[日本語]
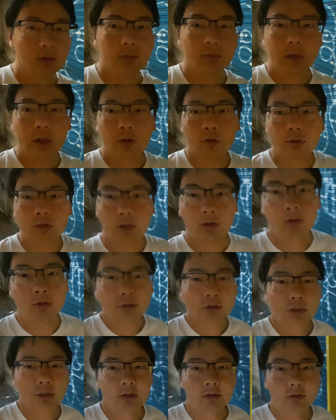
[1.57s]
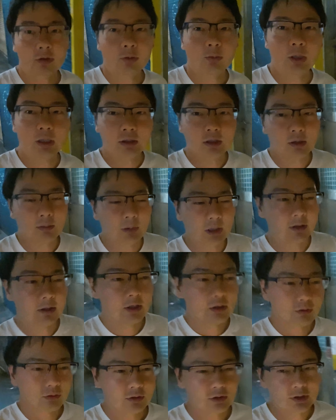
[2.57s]
まあ、ホテ、ホステルに泊まって、まあ、寝
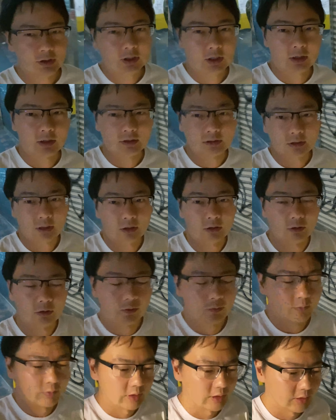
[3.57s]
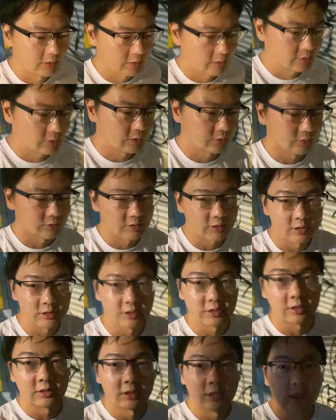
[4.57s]
ようとしてたんですけど、まあ、ちょっと全
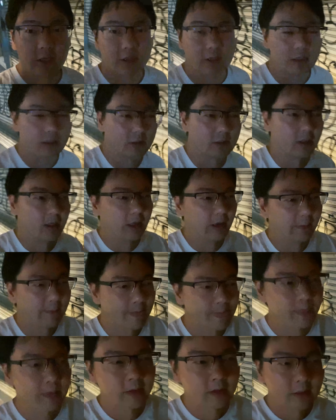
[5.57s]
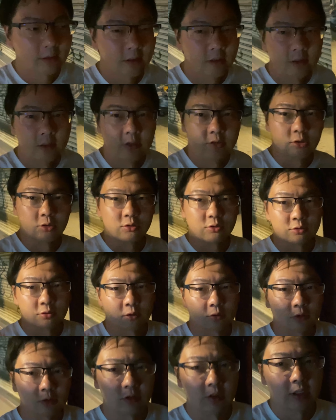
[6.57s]
然寝れないんでちょっと
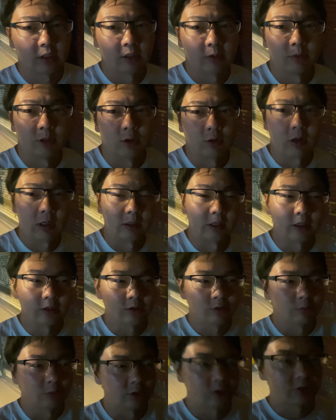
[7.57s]
外に出てみようかなと思っ